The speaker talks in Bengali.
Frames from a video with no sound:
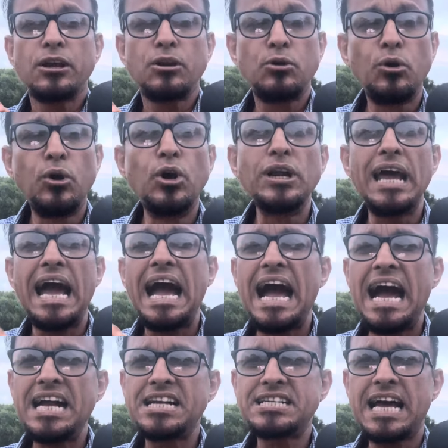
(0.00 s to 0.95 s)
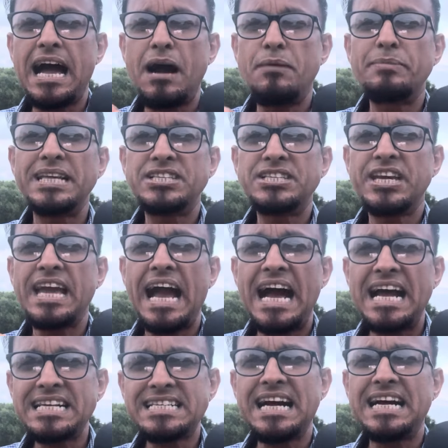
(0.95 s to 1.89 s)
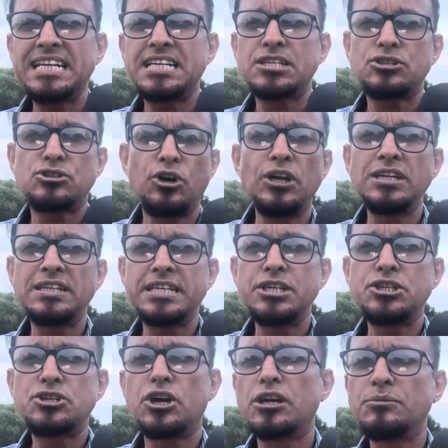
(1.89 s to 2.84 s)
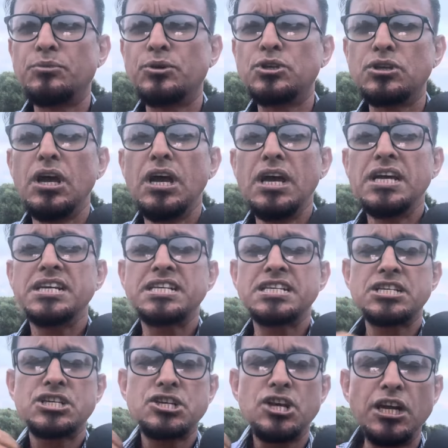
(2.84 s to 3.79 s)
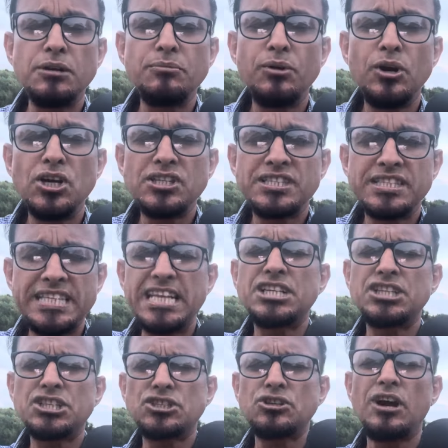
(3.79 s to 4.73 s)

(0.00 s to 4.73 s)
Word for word: কোন আশা আমরা যে আশার স্থলটি সর্ব সর্বশ্রেষ্ঠ